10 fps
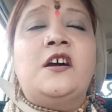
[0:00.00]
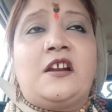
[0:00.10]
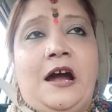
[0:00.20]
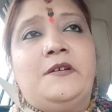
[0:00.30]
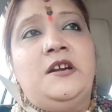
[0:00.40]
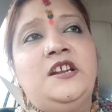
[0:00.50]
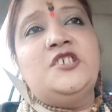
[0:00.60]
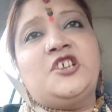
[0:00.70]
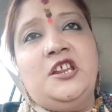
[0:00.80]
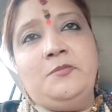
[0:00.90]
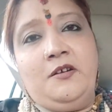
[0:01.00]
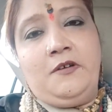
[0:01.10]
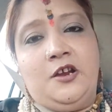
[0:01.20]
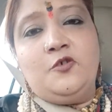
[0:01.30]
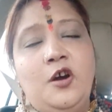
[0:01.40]
रावण ने शनि
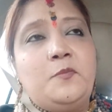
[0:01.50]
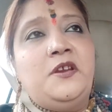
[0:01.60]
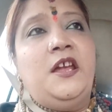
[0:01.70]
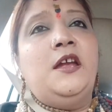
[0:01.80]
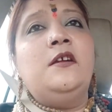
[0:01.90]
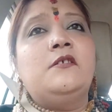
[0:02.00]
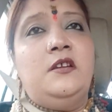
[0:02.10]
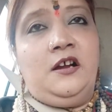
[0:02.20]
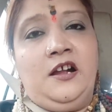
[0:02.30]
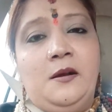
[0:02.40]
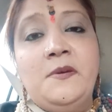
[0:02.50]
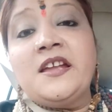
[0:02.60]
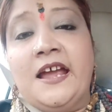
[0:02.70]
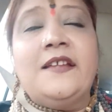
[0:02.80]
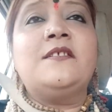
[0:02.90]
भगवान को अपने लंका में
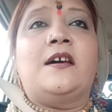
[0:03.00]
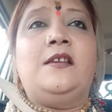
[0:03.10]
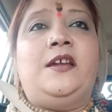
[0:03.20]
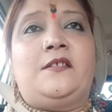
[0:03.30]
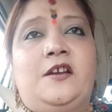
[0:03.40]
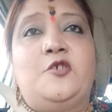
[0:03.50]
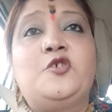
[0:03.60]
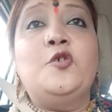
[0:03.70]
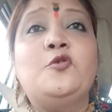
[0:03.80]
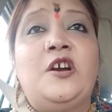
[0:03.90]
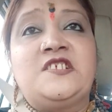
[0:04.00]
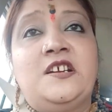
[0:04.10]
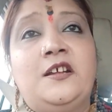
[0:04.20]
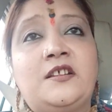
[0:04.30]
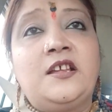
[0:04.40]
कैद कर लिया था क्योंकि उनको
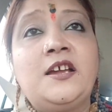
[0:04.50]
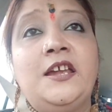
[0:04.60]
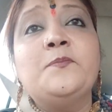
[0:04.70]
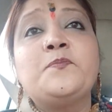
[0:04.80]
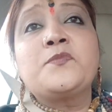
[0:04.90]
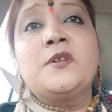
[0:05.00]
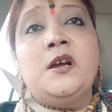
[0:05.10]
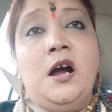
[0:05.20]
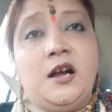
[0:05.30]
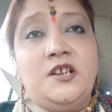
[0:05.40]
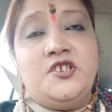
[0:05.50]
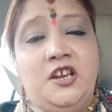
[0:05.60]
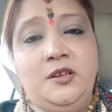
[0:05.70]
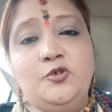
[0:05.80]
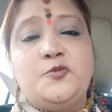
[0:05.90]
ऐसा डर था कि अगर
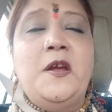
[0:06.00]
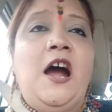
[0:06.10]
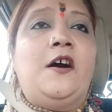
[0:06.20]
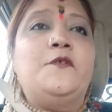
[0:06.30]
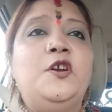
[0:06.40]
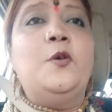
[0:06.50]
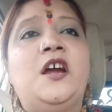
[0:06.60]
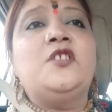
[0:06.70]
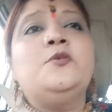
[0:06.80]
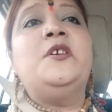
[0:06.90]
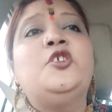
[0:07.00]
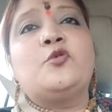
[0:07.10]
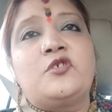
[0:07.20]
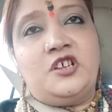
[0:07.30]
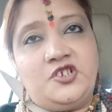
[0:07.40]
शनि मुझ पर हावी हो गया तो मेरी
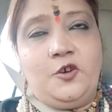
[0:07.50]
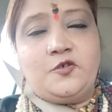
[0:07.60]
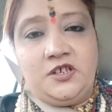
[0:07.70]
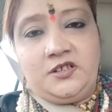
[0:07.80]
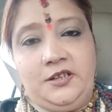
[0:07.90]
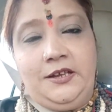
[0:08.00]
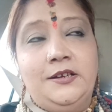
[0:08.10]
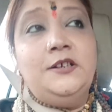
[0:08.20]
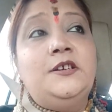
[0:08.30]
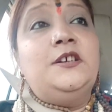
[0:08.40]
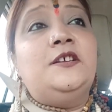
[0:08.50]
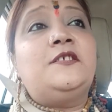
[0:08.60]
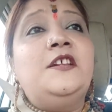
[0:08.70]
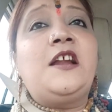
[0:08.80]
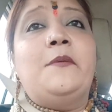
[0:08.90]
दुर्दशा हो सकती है
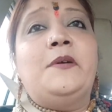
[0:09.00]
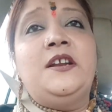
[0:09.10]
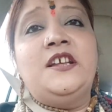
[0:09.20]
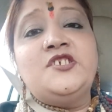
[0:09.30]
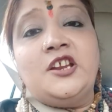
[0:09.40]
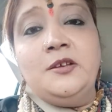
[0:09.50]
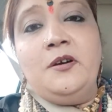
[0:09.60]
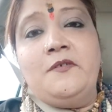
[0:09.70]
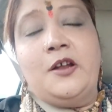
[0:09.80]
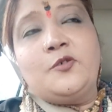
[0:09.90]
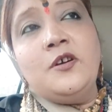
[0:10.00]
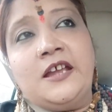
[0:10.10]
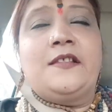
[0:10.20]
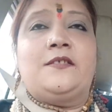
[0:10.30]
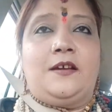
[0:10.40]
इसलिए रावण ने शनि भगवान को
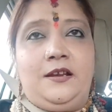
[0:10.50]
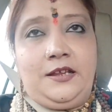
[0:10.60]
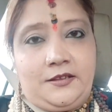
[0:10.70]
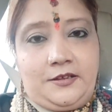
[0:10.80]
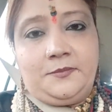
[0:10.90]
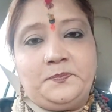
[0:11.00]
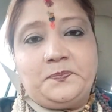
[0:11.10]
कैद कर लिया था